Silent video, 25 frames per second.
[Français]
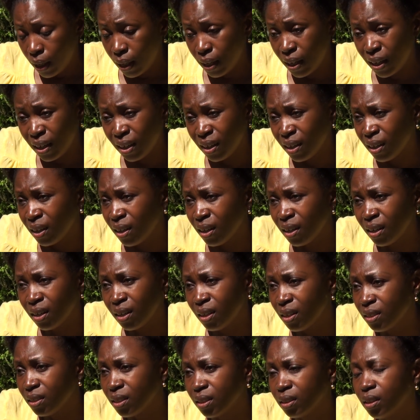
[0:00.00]

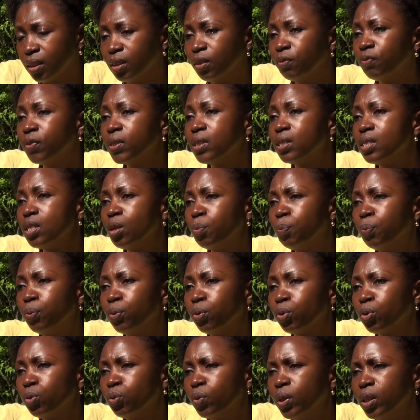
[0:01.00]
Et c'était difficile
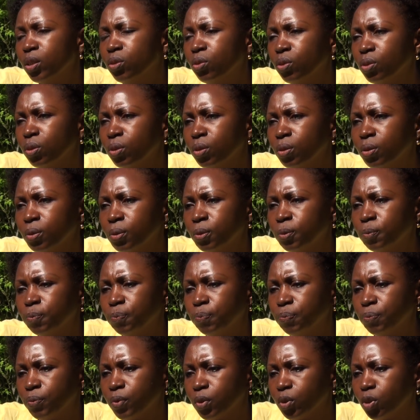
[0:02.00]
pour lui de,
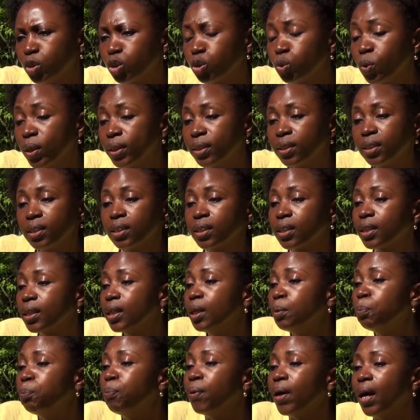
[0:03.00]
de choisir
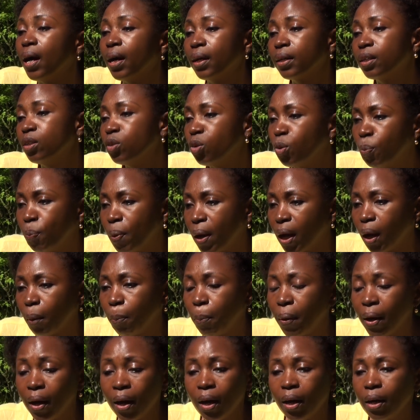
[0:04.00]
qui part, qui ne part
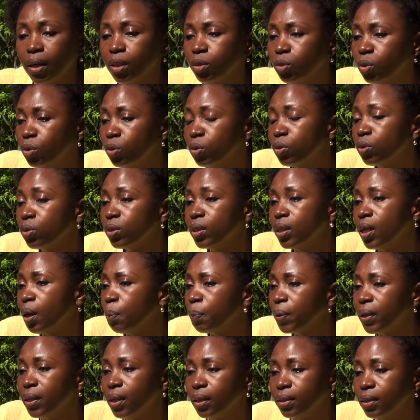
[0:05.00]
pas. Et donc, il
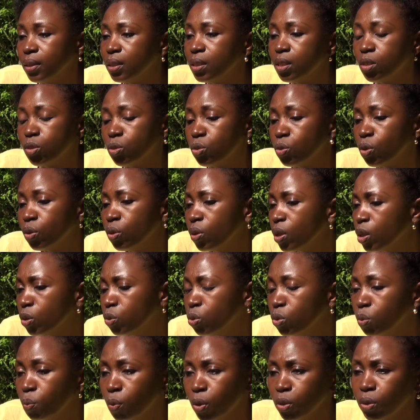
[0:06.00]
a pris la décision que
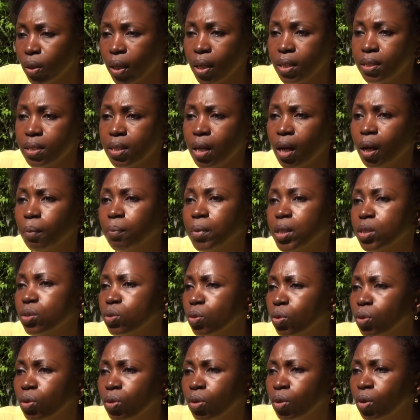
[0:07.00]
tout le monde reste à la
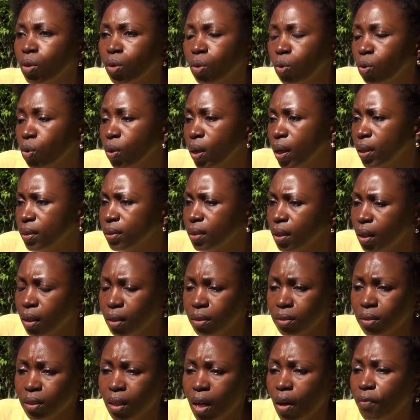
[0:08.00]
maison, qu'on
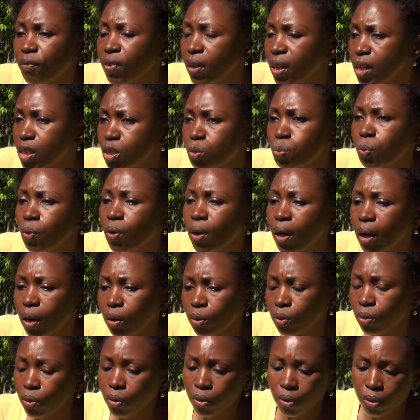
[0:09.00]
attende avec
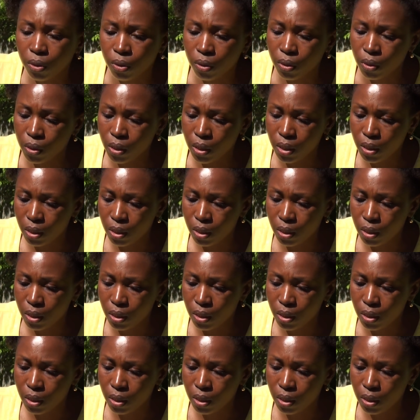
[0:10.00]
espoir que